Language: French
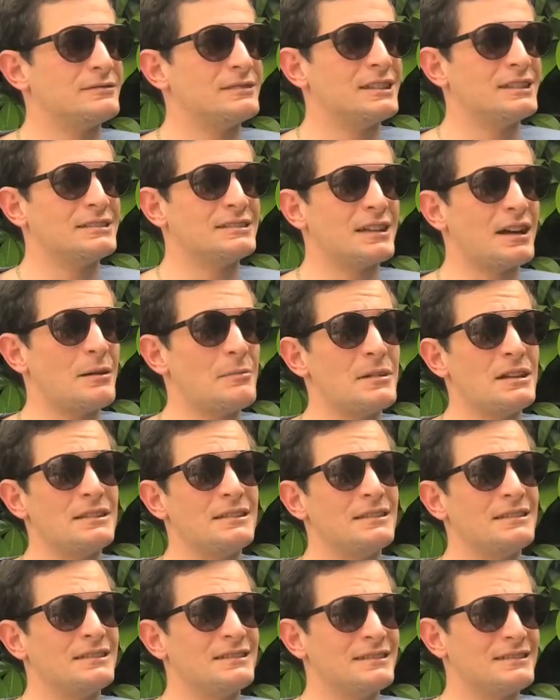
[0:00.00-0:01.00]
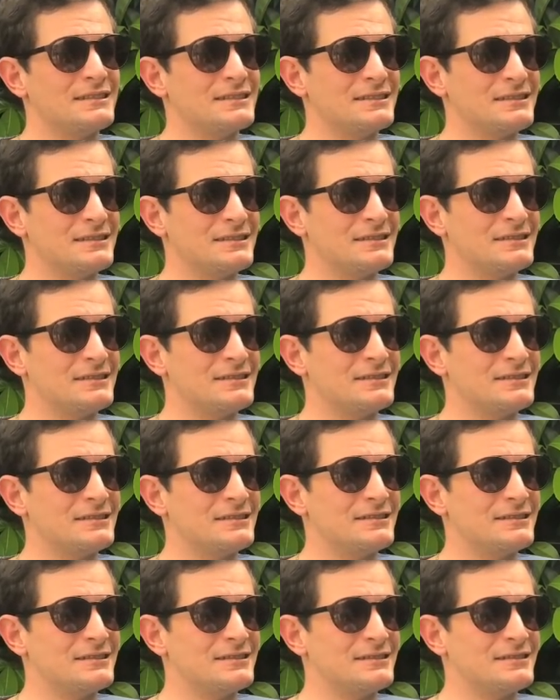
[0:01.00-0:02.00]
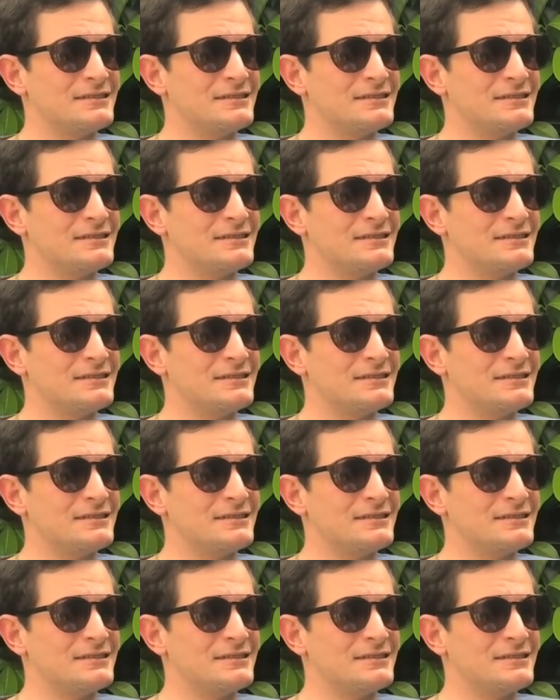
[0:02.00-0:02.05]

Kesterabad. Euh,